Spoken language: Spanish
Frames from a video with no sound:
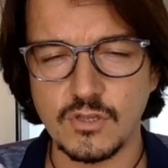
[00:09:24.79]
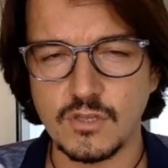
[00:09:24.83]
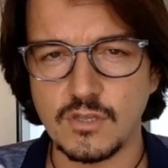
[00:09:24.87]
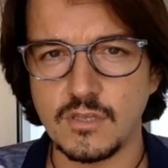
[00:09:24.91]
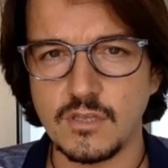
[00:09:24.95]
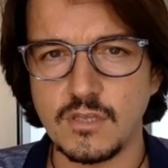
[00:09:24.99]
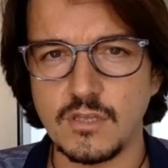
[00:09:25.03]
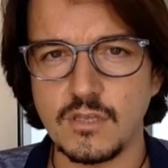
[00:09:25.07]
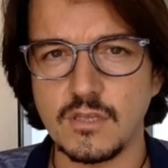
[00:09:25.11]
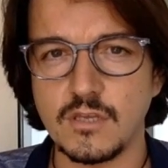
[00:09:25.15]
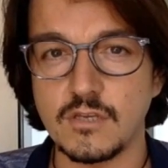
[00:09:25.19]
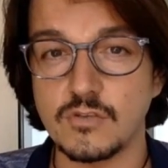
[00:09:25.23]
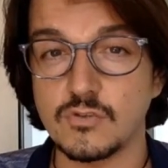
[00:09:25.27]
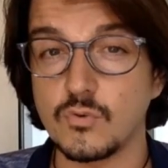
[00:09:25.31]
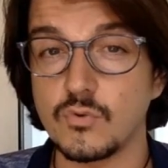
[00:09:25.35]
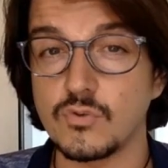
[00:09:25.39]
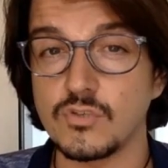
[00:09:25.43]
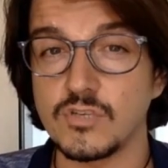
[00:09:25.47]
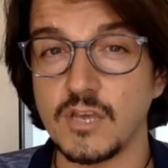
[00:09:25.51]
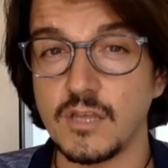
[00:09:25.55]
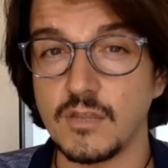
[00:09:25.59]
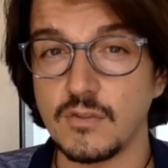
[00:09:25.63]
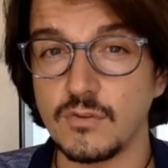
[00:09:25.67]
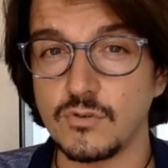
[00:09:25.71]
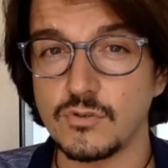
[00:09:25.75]
y
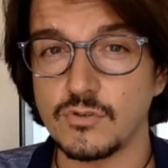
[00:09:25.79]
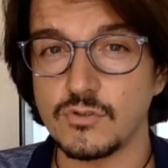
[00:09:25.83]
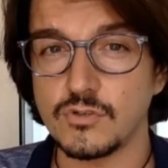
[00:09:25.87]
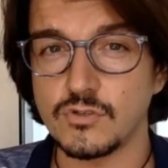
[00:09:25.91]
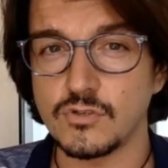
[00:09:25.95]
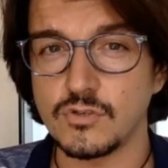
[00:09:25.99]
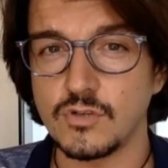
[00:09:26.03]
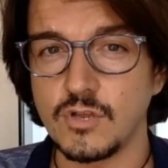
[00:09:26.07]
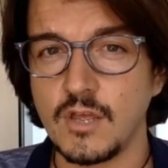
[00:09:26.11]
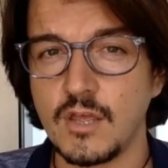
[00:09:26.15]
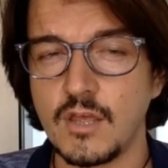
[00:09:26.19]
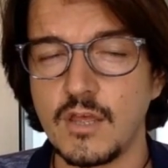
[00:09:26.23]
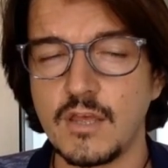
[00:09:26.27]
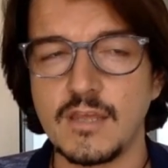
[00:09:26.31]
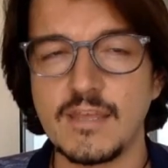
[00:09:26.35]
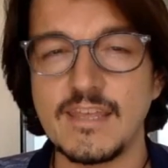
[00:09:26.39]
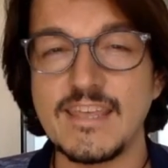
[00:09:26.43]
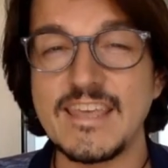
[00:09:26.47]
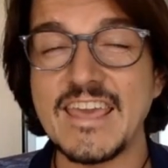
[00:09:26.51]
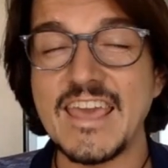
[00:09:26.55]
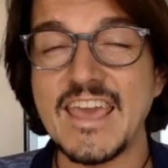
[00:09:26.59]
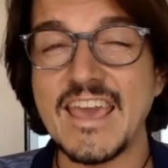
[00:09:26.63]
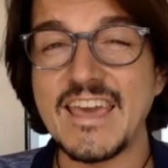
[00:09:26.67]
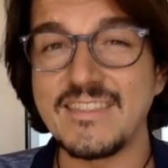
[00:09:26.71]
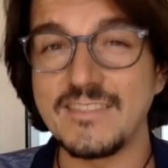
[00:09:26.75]
escuchados
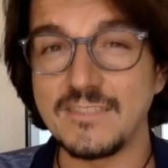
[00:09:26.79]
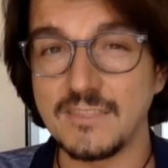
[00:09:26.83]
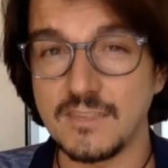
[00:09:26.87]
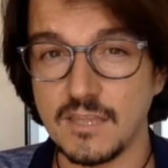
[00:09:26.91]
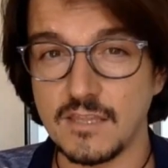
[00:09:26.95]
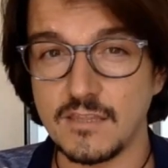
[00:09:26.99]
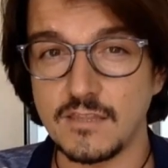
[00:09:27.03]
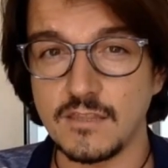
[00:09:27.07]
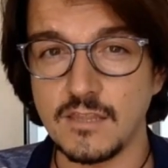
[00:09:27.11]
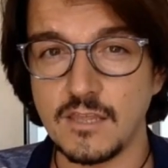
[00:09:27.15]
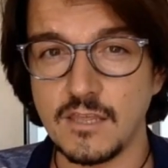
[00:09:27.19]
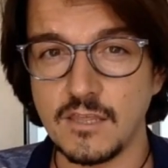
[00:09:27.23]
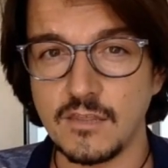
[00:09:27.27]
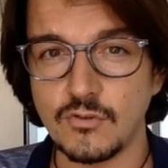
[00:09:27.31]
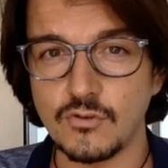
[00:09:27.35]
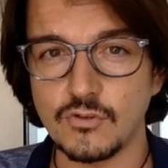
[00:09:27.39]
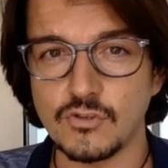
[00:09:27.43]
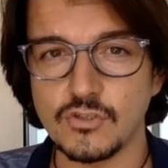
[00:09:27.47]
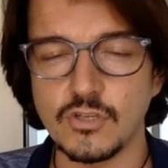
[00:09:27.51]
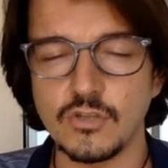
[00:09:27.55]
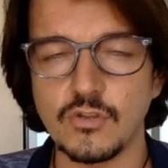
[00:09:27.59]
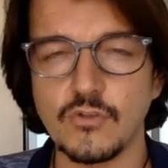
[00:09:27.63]
y entendidos.